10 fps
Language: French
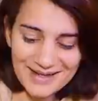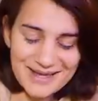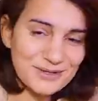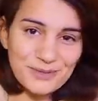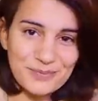
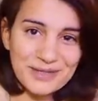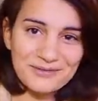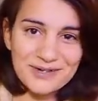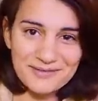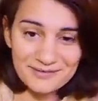hein, peut-être
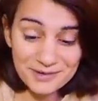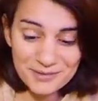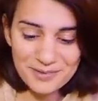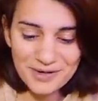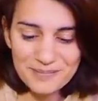vous l'avez vécu
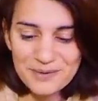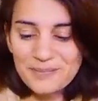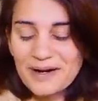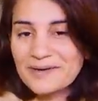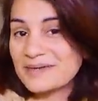pour la
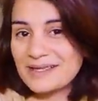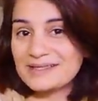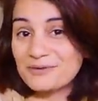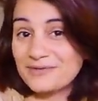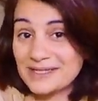plupart, il
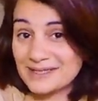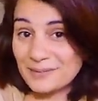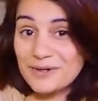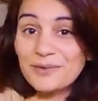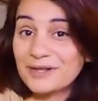suffisait
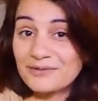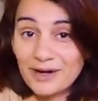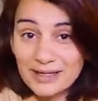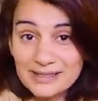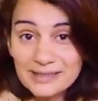simplement
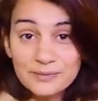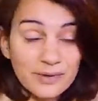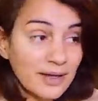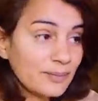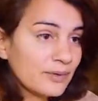d'avoir un site
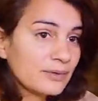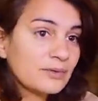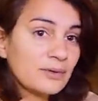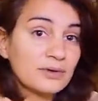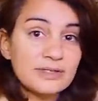web,
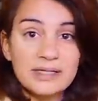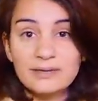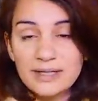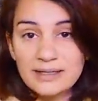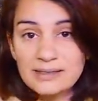de lancer
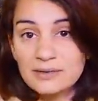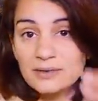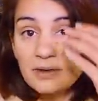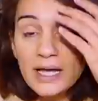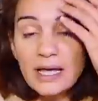une
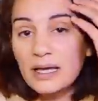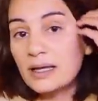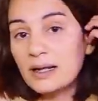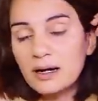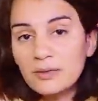ICO,
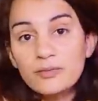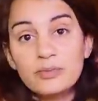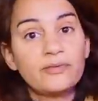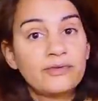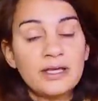et là, vous
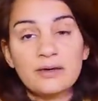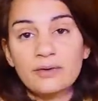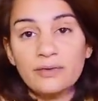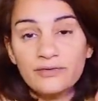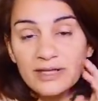pouviez
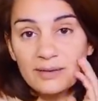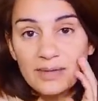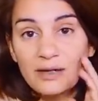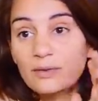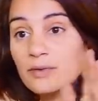euh, lever des
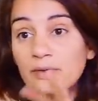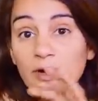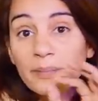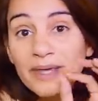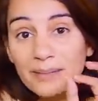millions,
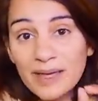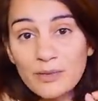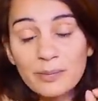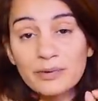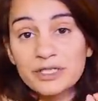quand bien même
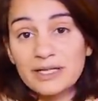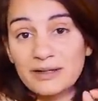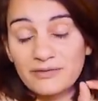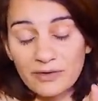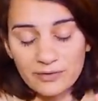le projet
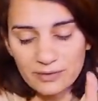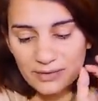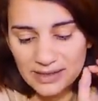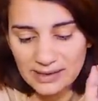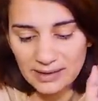était farfelu,
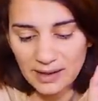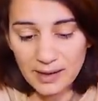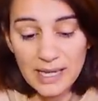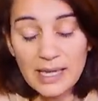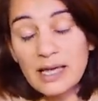etc. Et
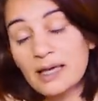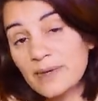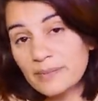eh bien,